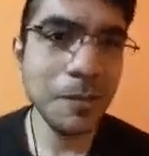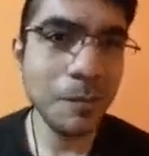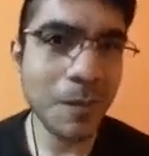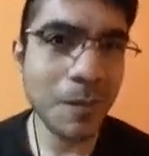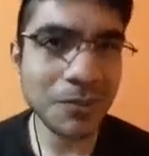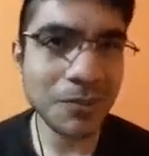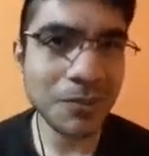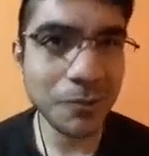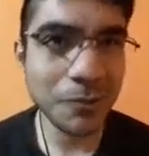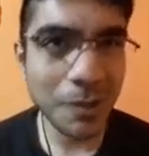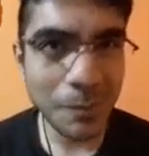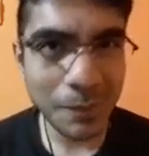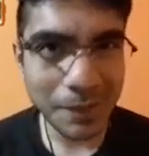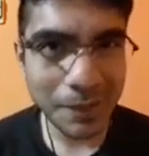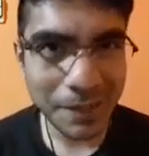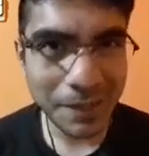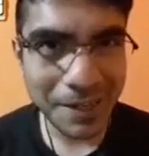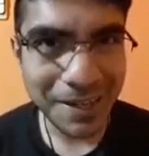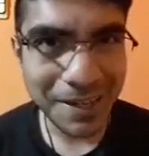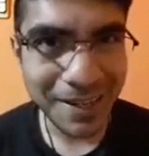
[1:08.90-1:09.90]
Va a ser una
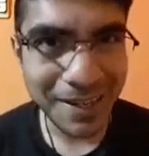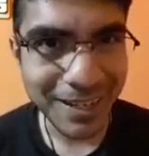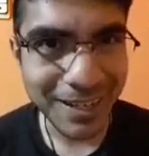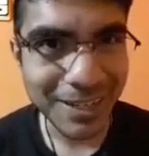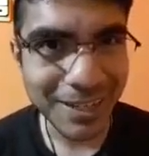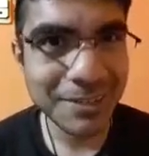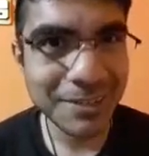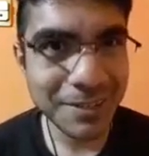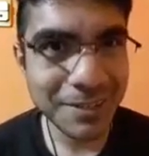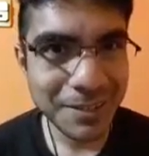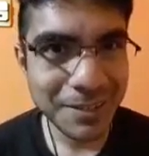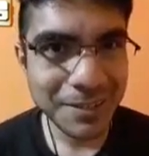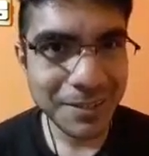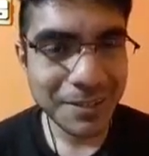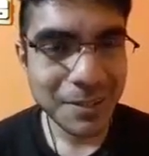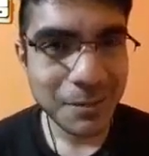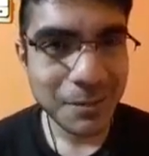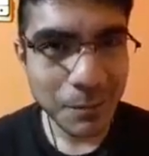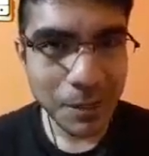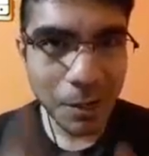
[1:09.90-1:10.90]
pelea...
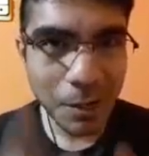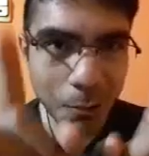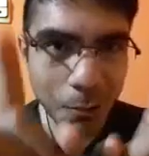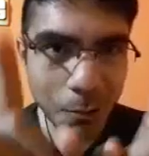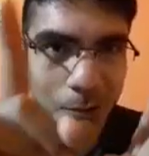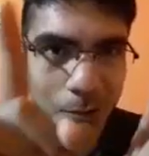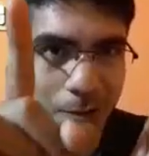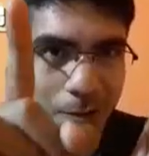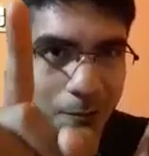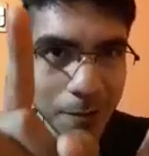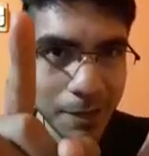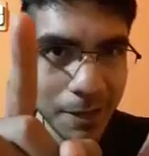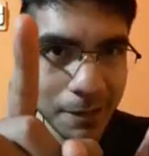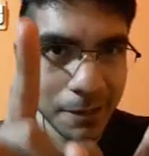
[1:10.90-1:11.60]
Me la juego que voy a